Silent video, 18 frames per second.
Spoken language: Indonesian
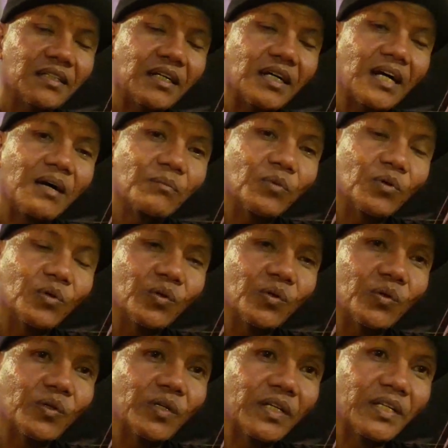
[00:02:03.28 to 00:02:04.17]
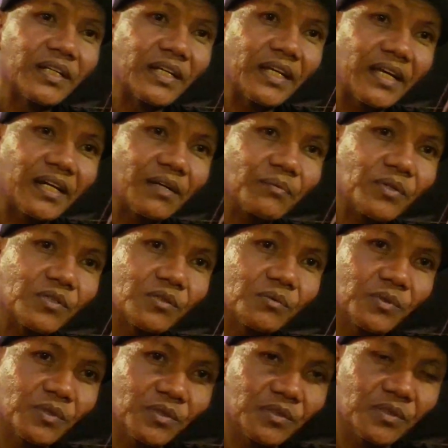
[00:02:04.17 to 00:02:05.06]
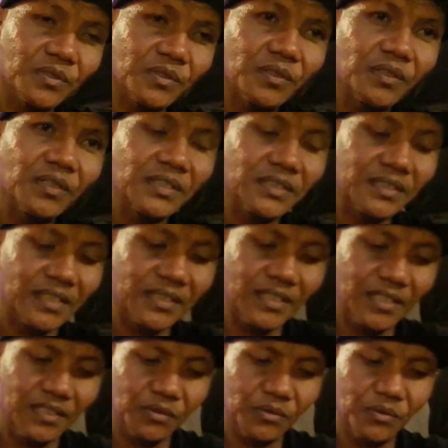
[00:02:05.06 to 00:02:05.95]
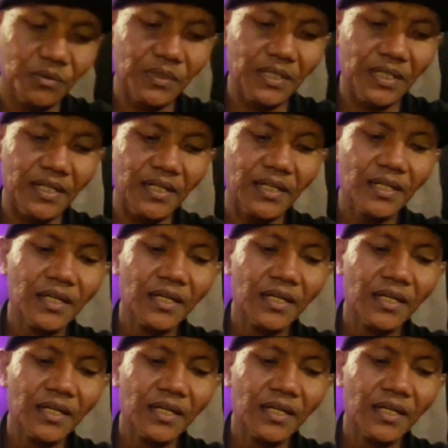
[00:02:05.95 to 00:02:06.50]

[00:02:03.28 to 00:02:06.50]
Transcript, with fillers: kampung kuliner Podomoro biasanya itu ya.